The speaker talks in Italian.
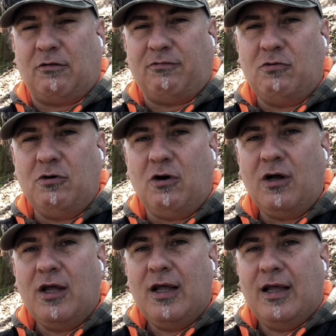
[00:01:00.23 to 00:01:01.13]
fungo
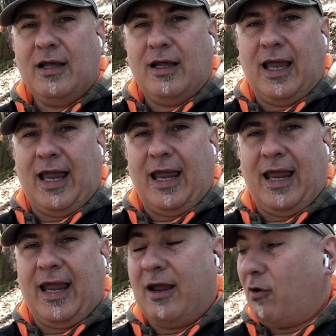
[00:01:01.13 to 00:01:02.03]

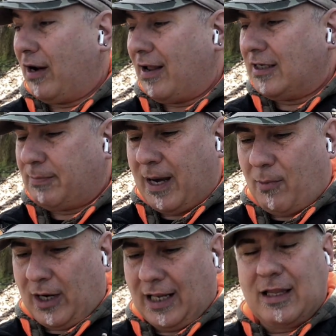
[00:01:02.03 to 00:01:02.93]
e ora speriamo
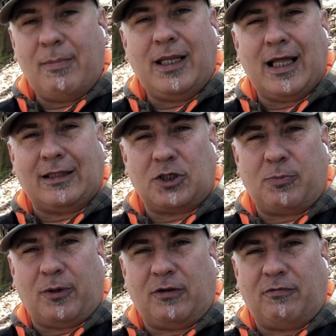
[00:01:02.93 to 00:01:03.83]
che la dia blindata ci
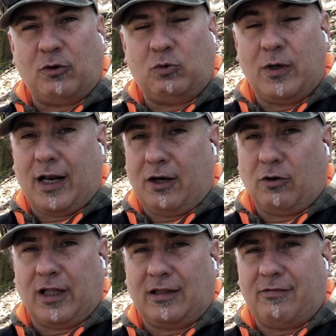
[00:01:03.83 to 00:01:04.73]
porti fortuna.
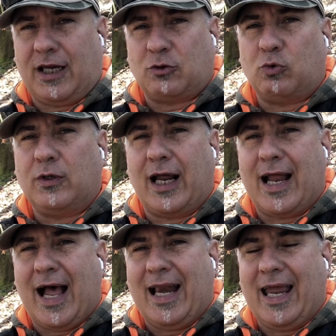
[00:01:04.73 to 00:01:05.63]
Ricordatevi che sul
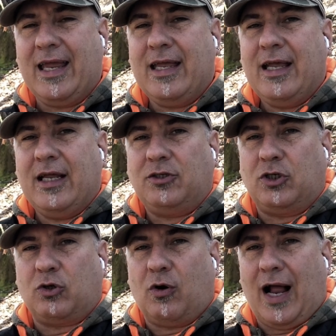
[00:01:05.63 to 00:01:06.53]
canale ci
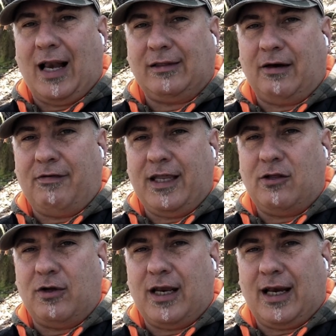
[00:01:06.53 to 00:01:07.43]
sono altri video
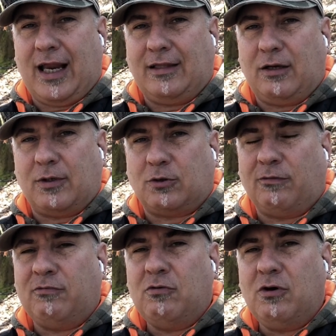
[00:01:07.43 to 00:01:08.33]
inerenti a questo
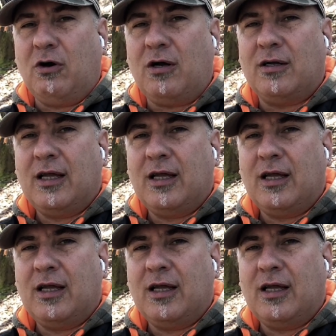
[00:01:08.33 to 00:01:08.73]
fungo